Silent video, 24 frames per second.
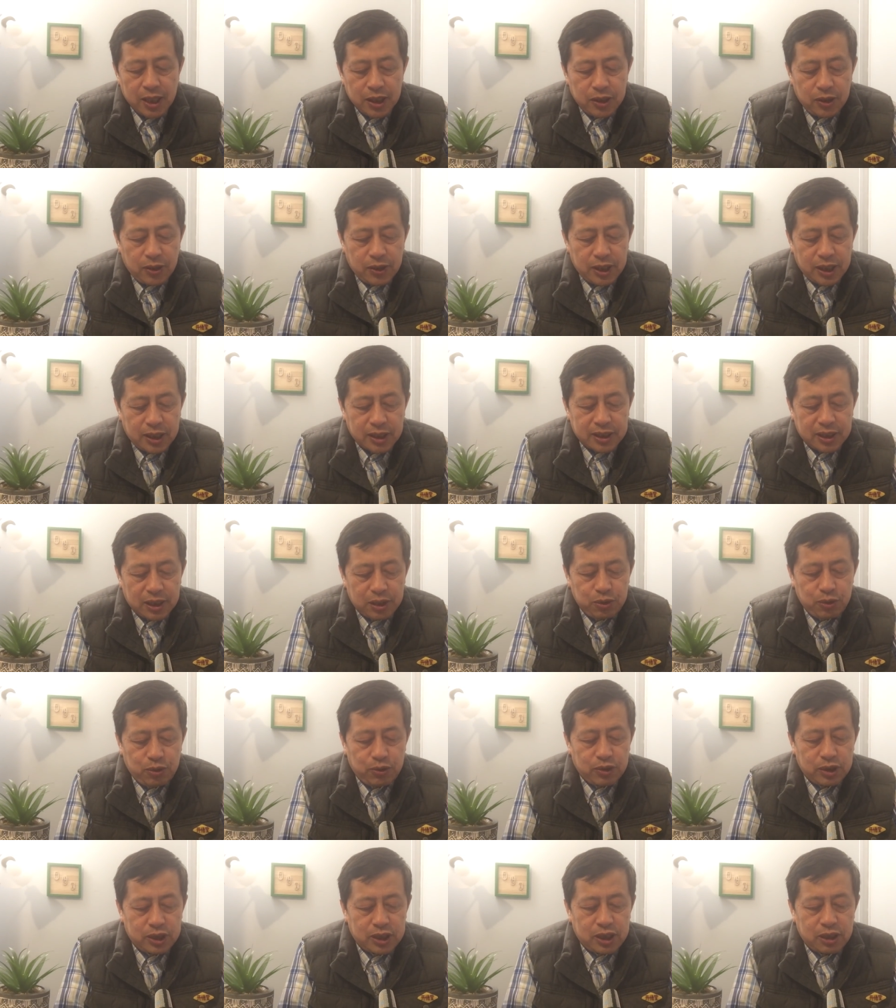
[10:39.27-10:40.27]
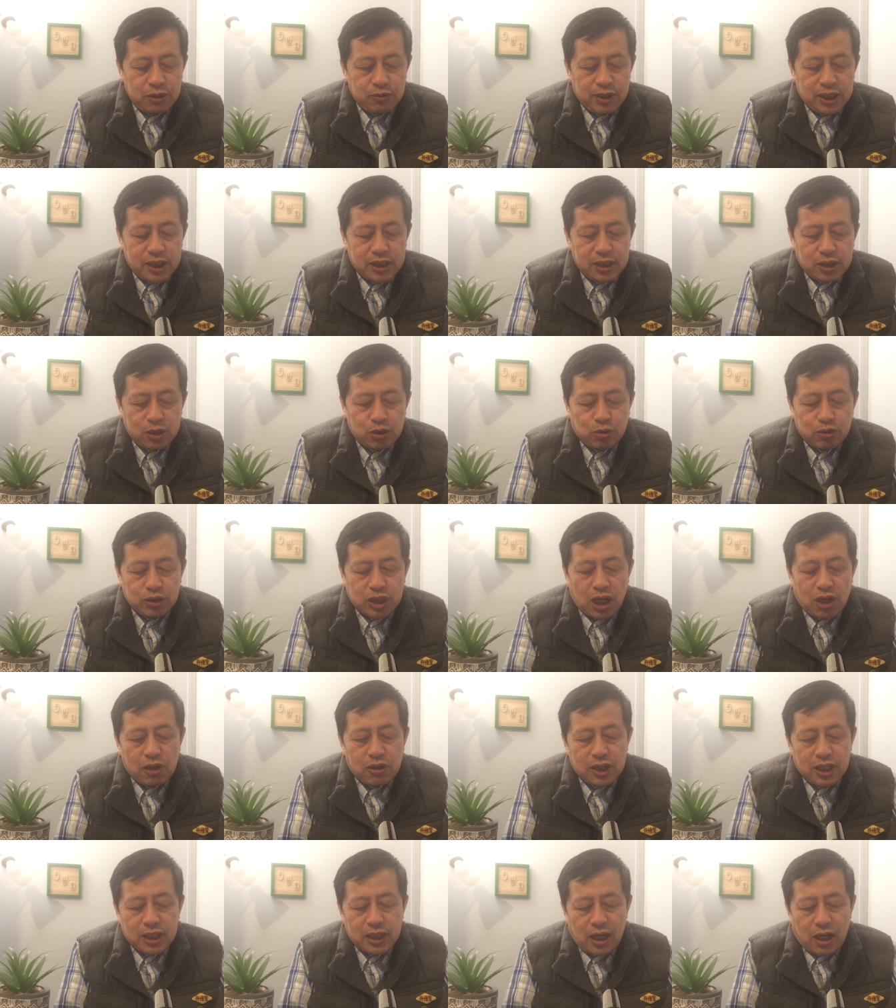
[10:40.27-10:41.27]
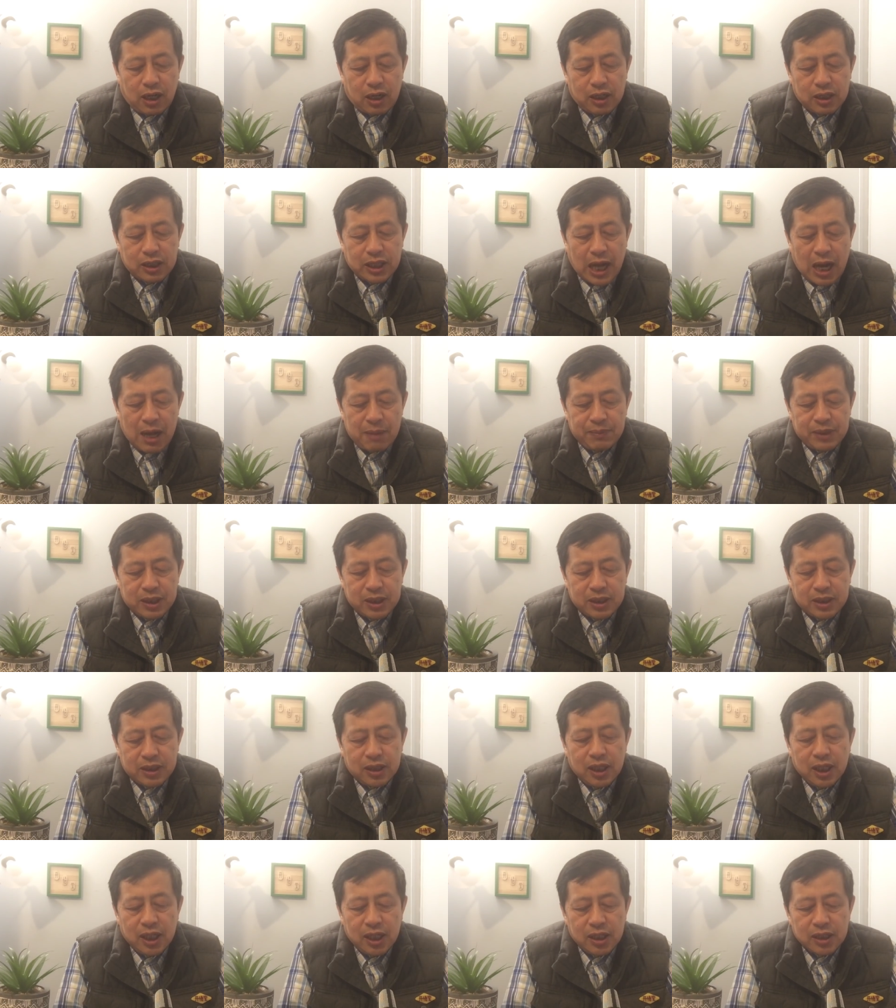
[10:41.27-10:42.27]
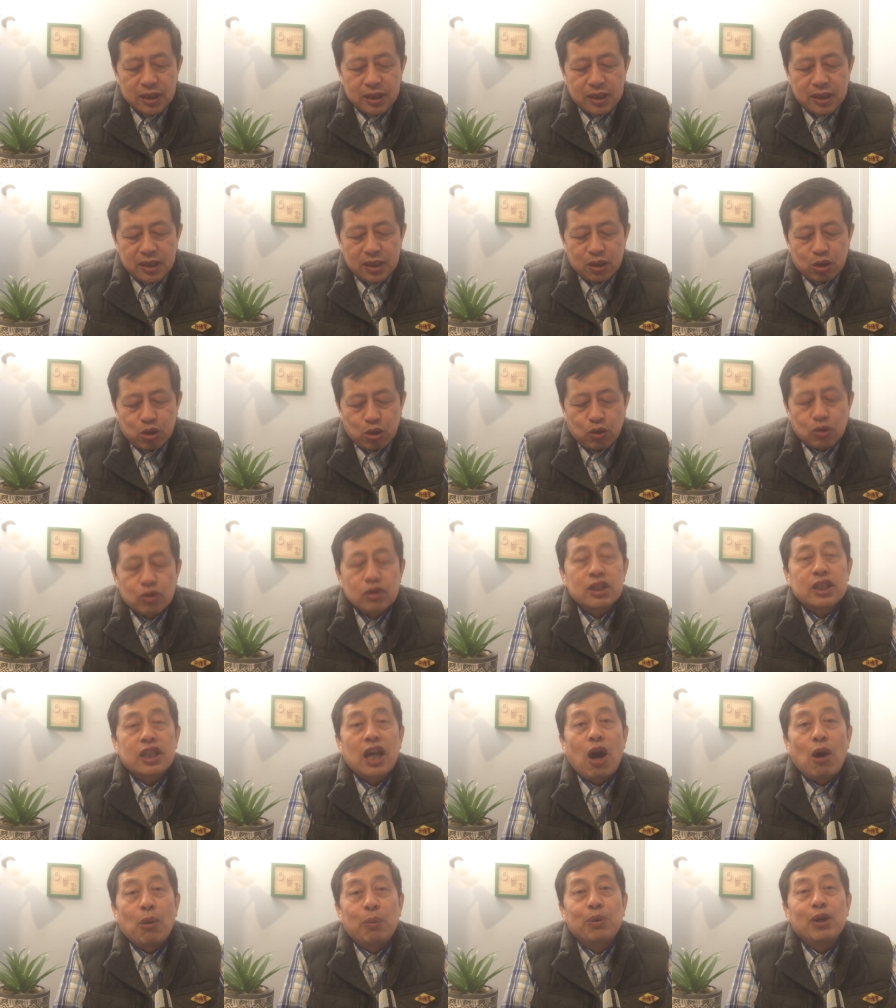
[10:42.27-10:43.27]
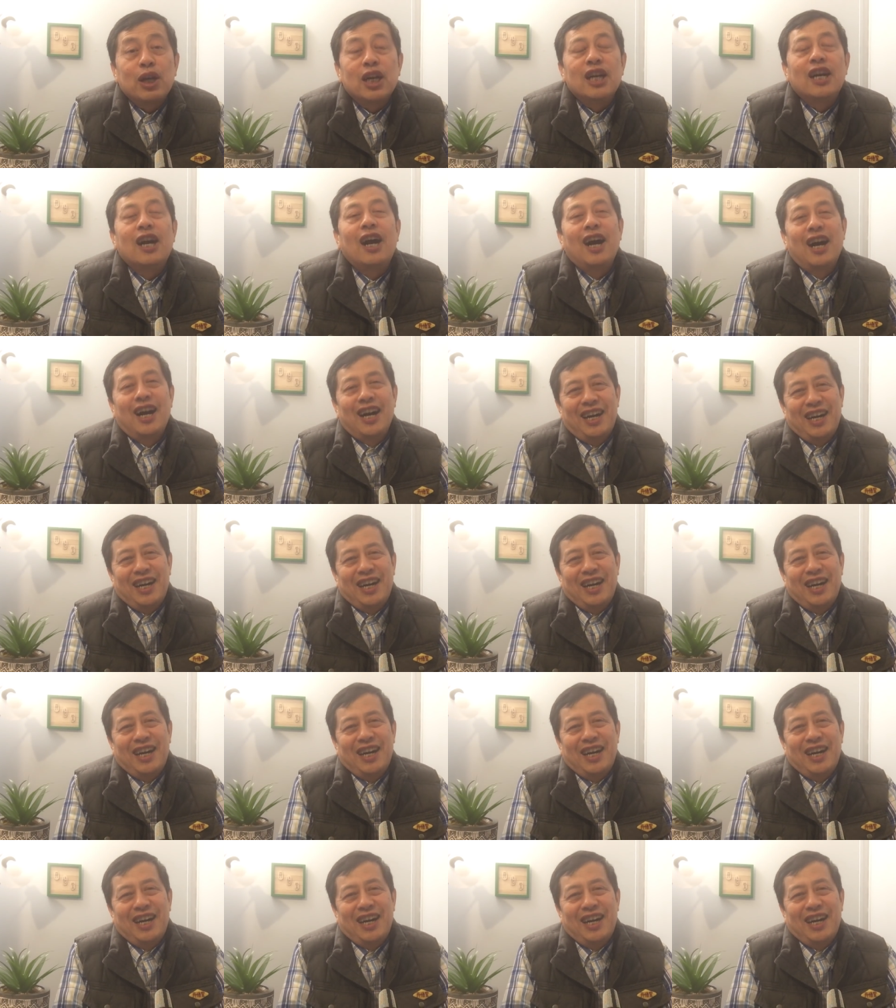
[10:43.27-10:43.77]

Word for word: 有一个成语称为志同道合，而他们是。 志同道不合，